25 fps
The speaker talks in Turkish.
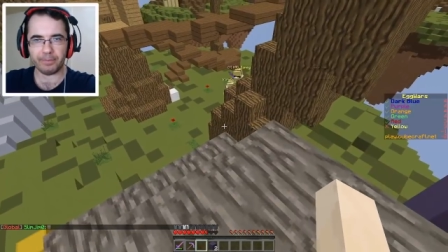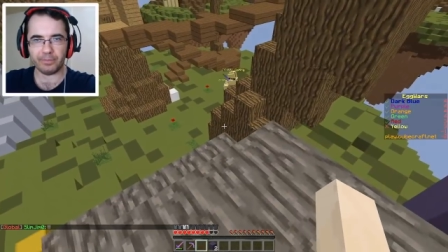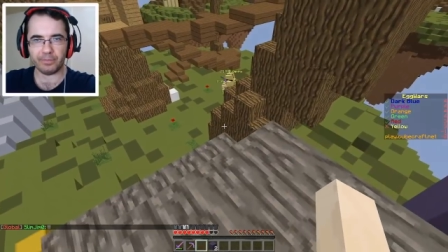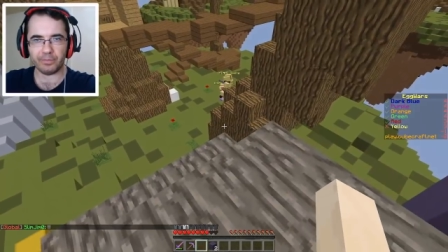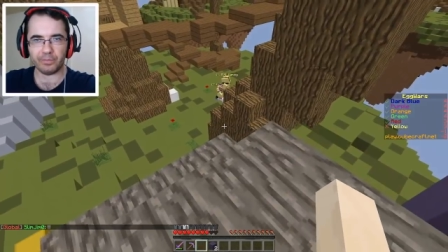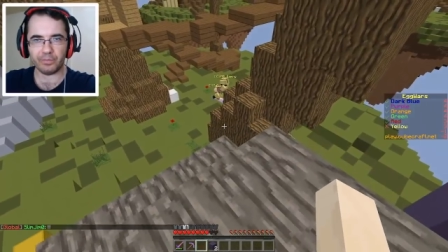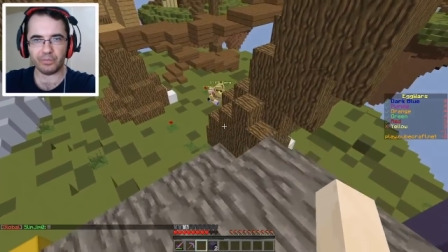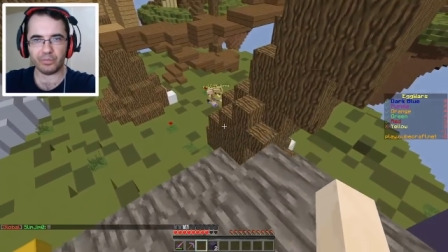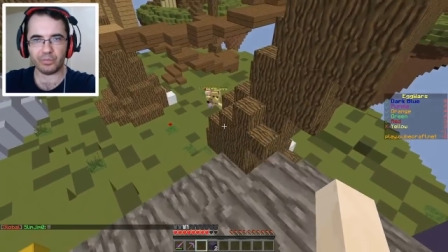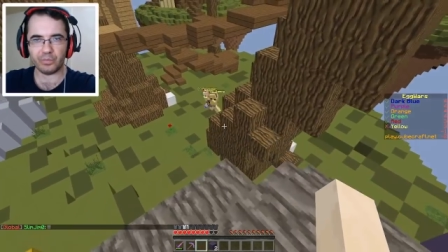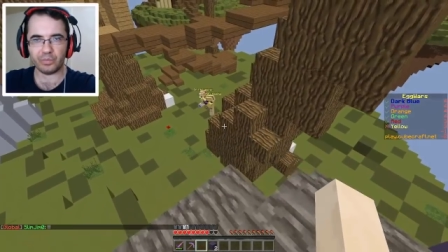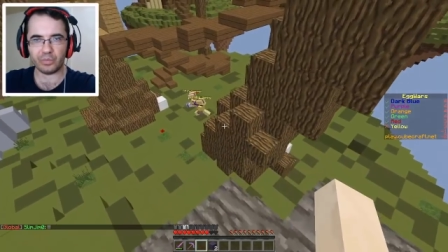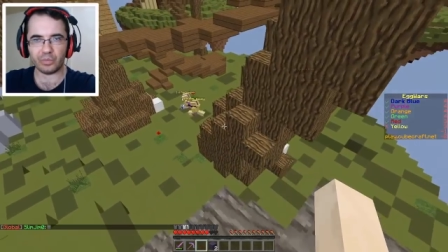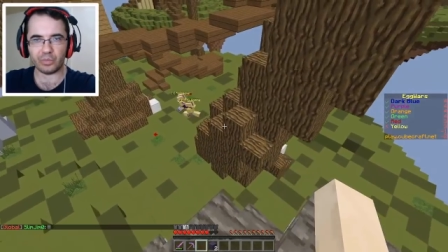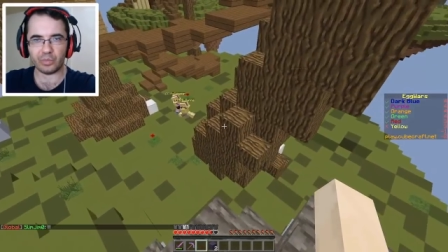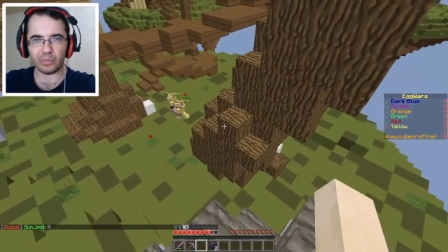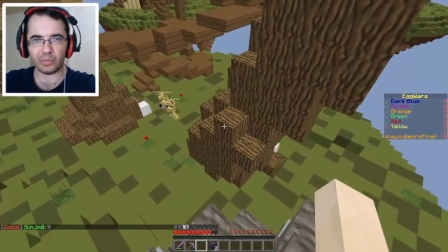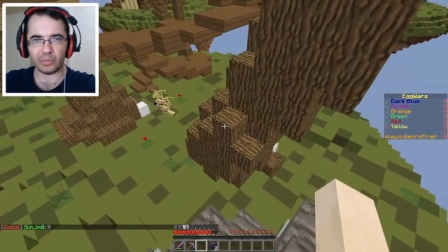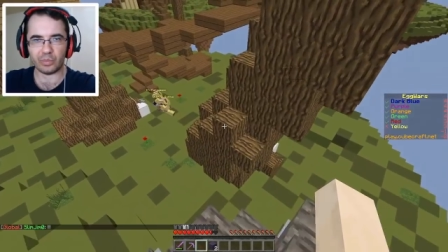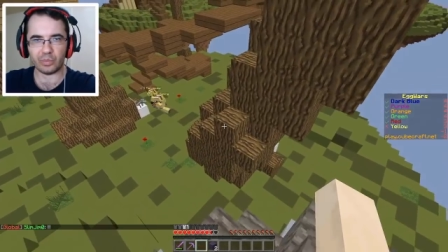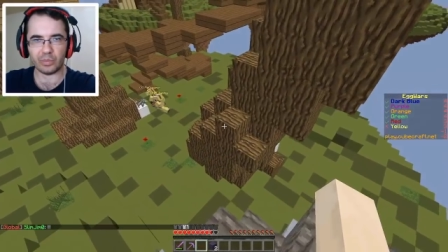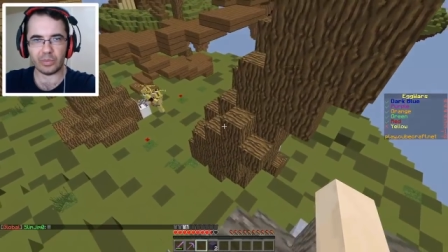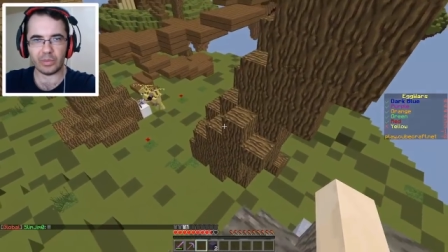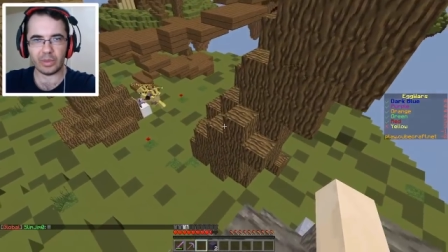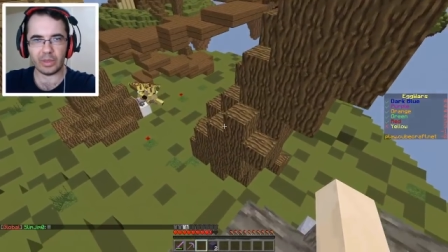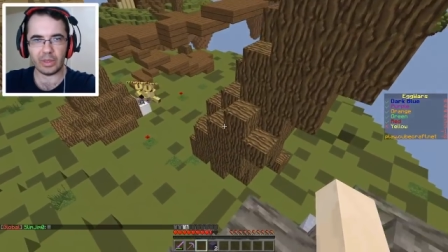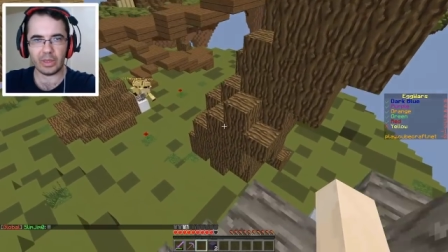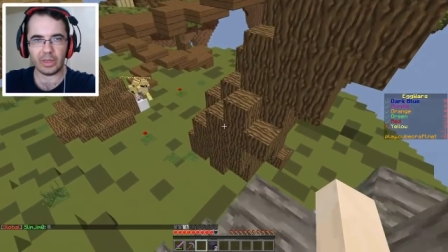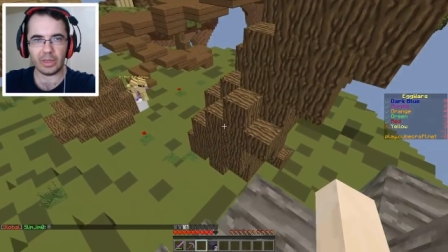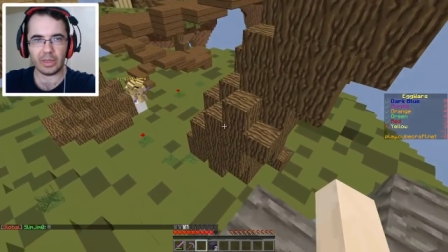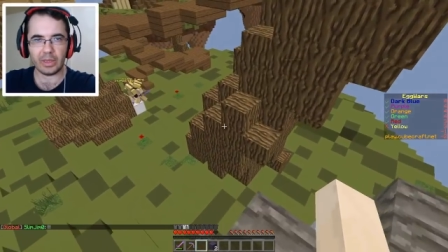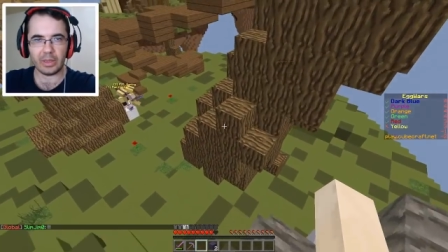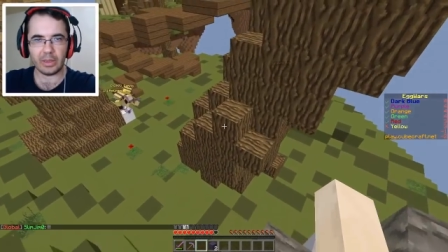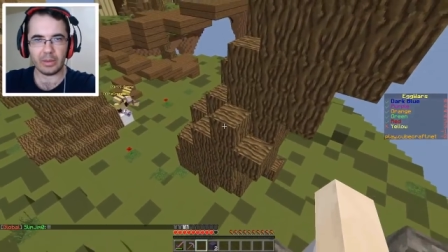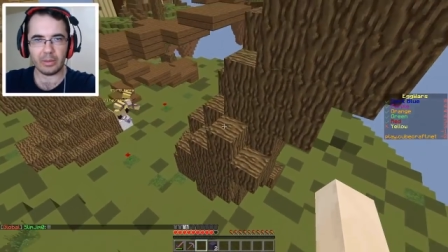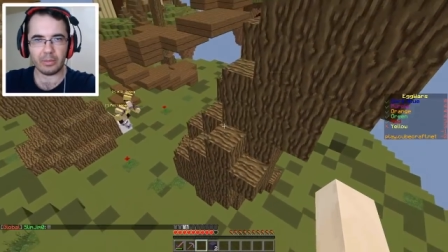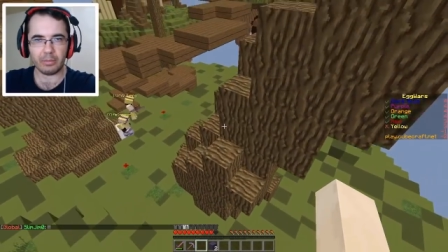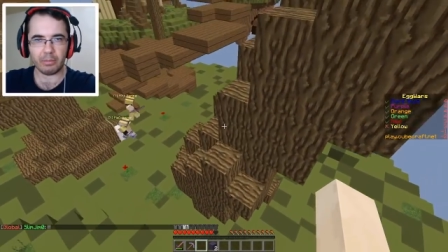Hmm.
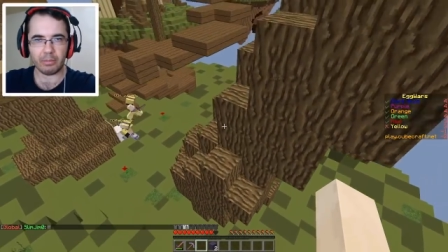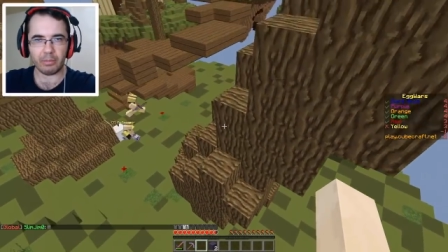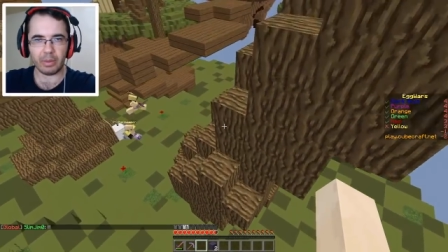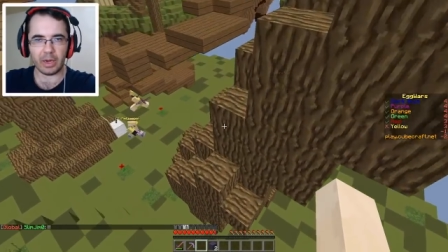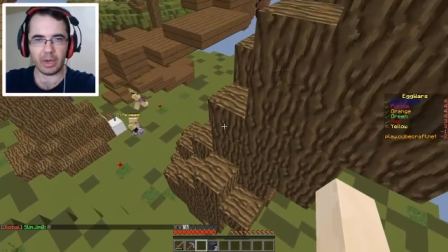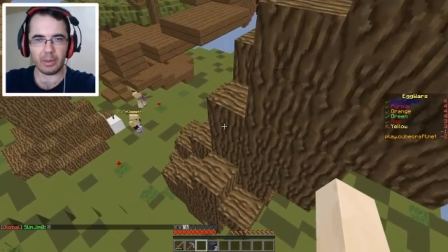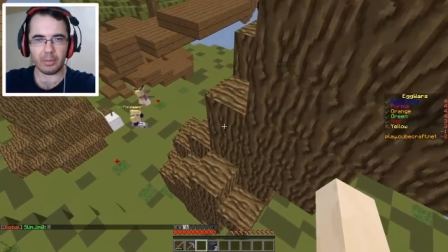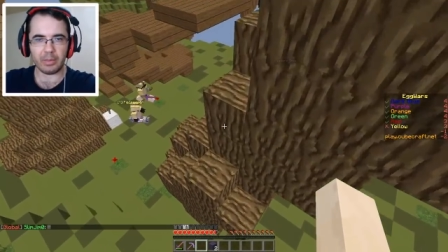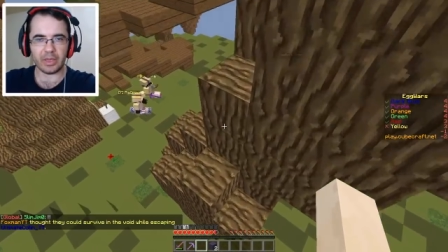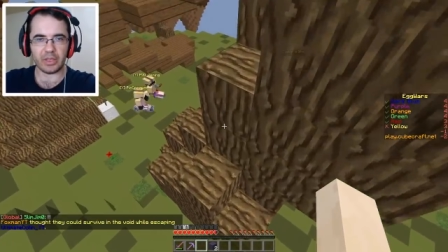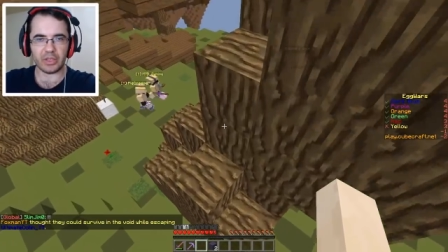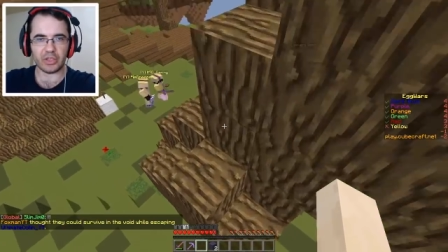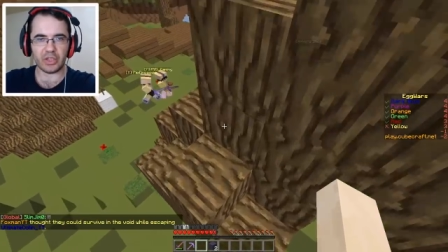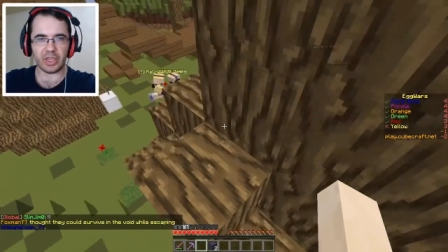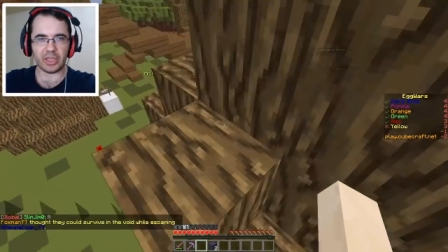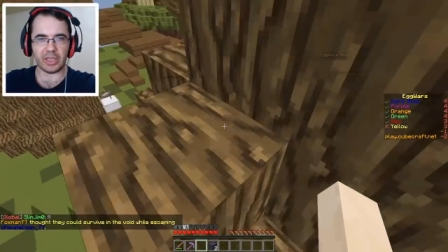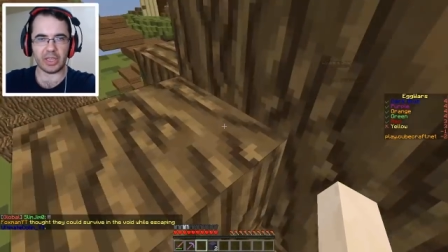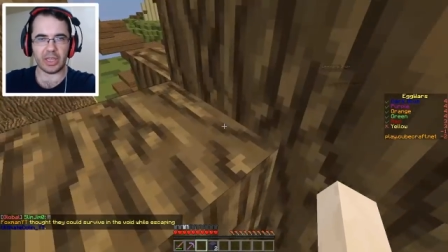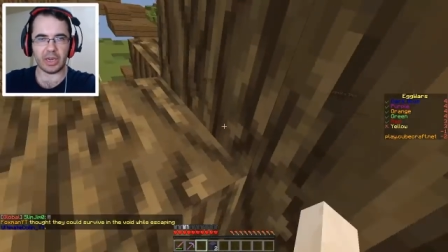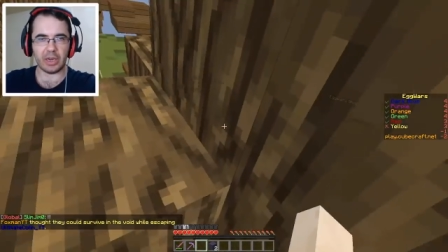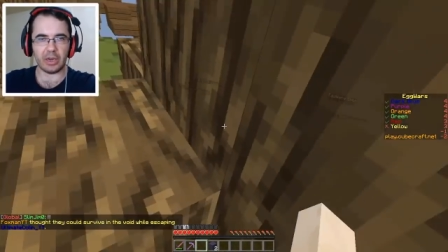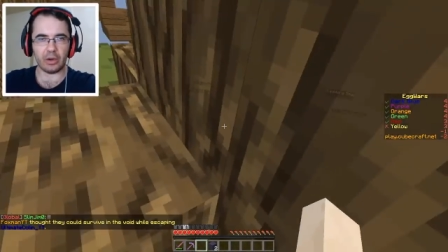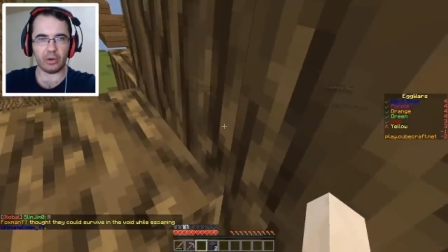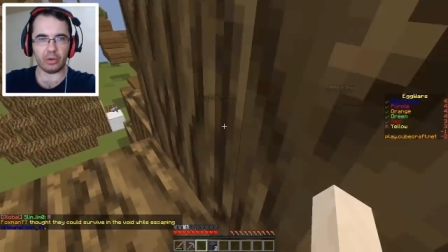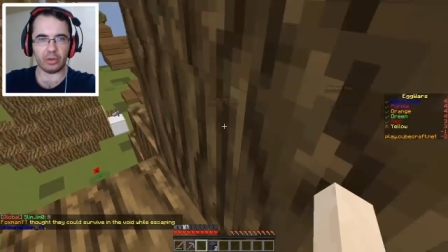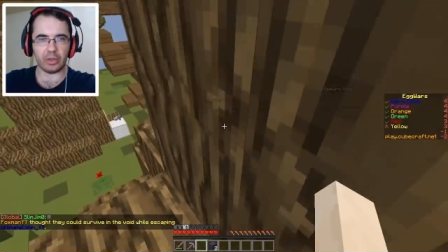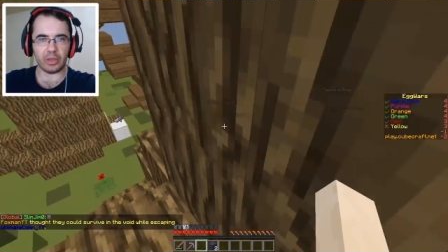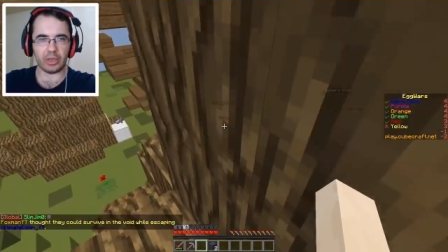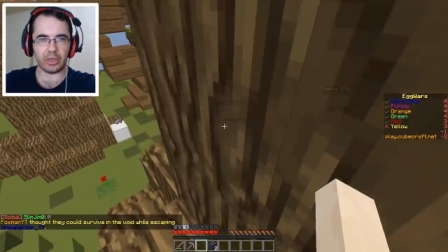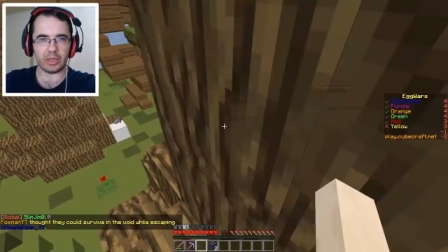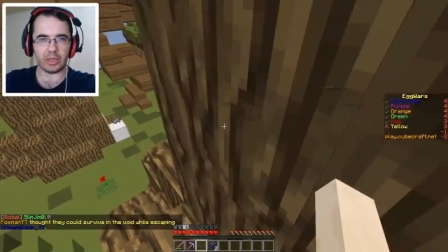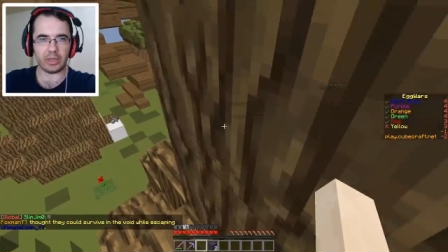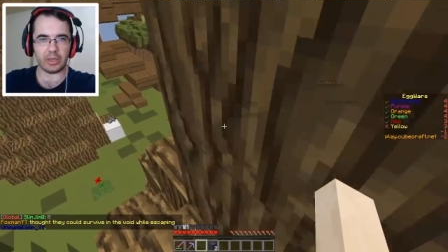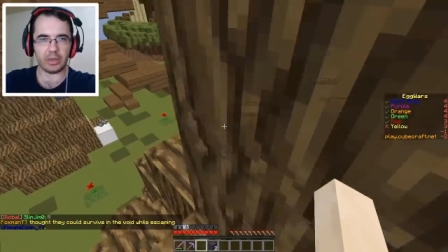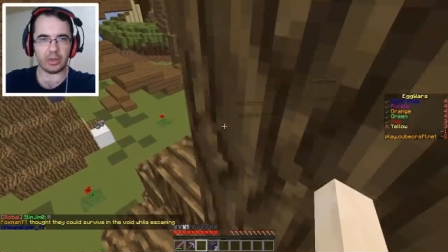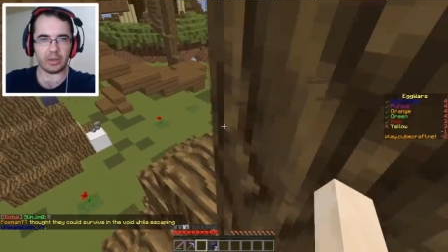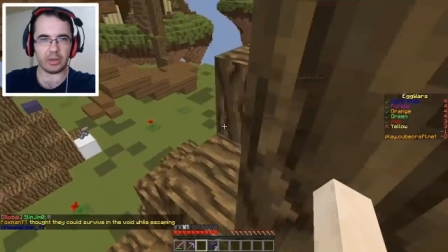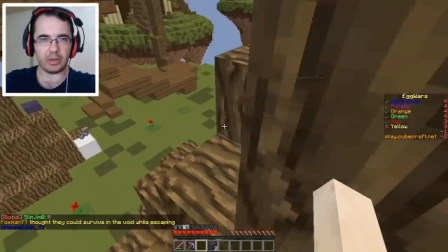Bana mı gidecekler lan onlar?